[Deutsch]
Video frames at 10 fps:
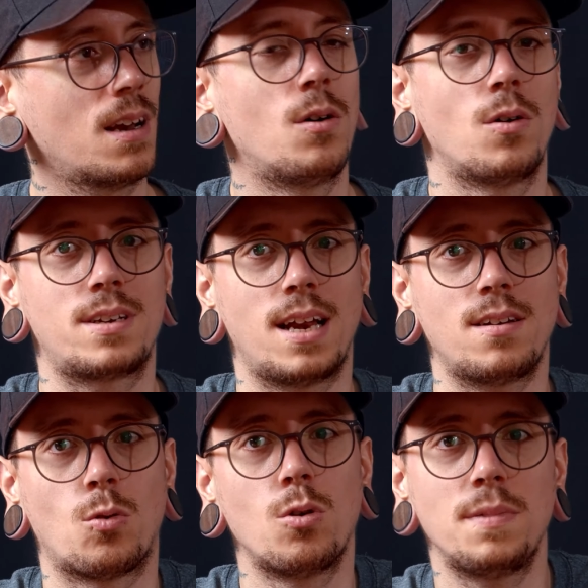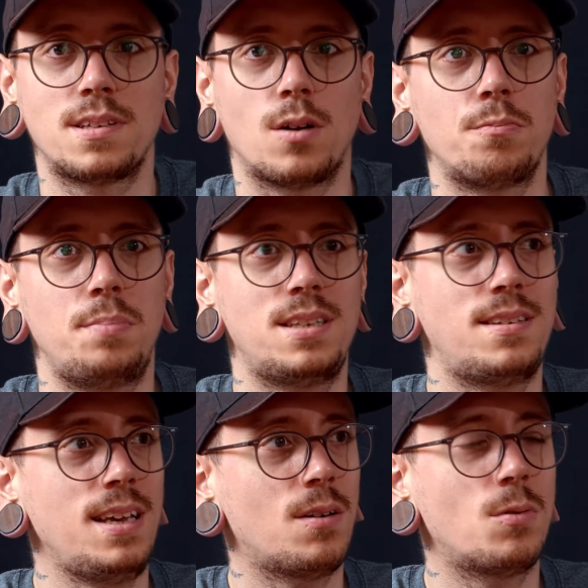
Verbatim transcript: Genau. Und dann holt man es auf dem PC